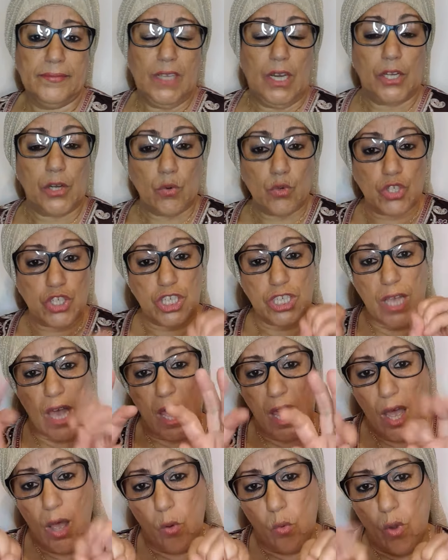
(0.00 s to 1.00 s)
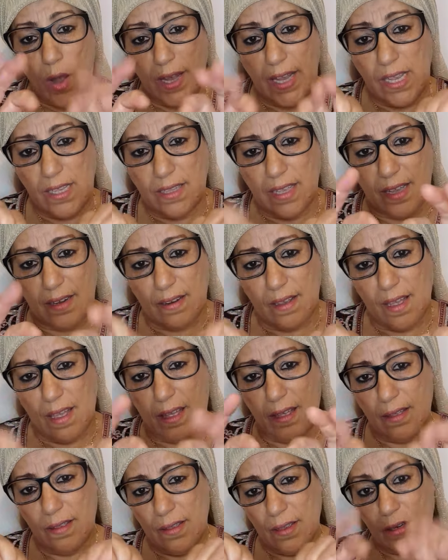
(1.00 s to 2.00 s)
راه وجيها هاكا كيدير
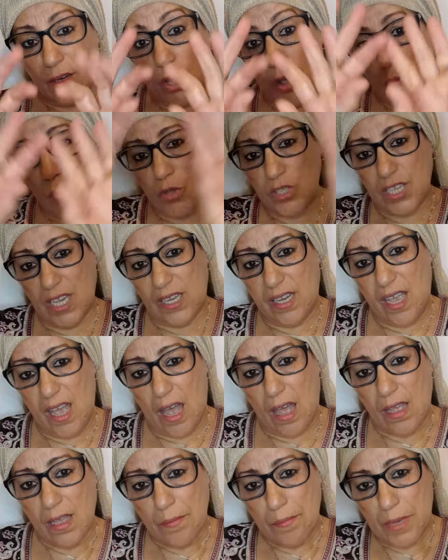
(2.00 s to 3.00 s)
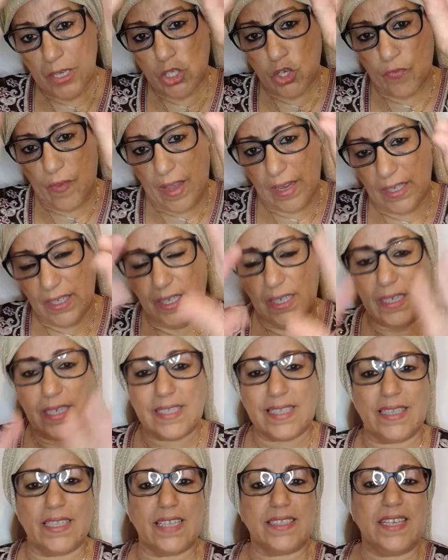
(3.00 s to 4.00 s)
ها مخموس عليها ما تشوفها غير العين اللي
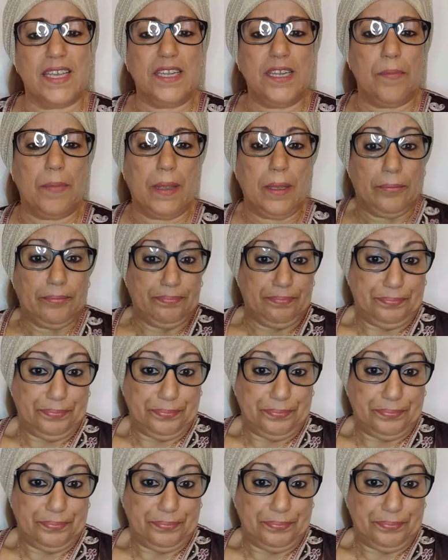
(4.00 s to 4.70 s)
صلات على النبي